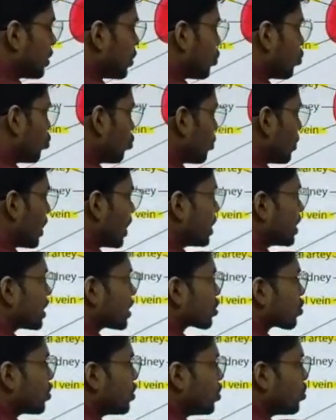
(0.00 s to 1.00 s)
ये ट्यूब है
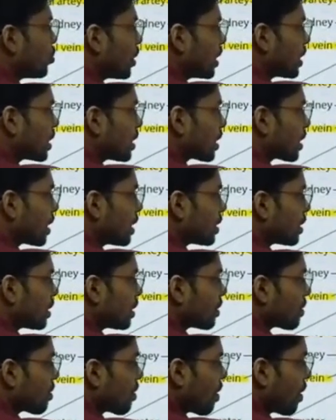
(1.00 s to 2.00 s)
जिसको यूरेटर
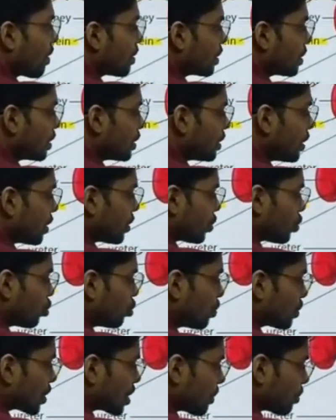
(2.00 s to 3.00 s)
कहते हैं ये
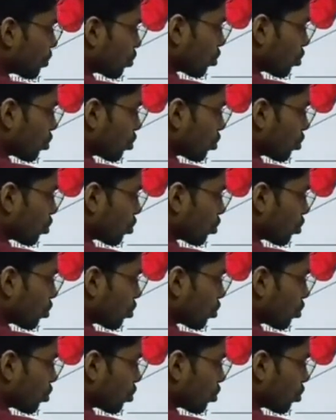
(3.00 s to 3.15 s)
ट्यूब से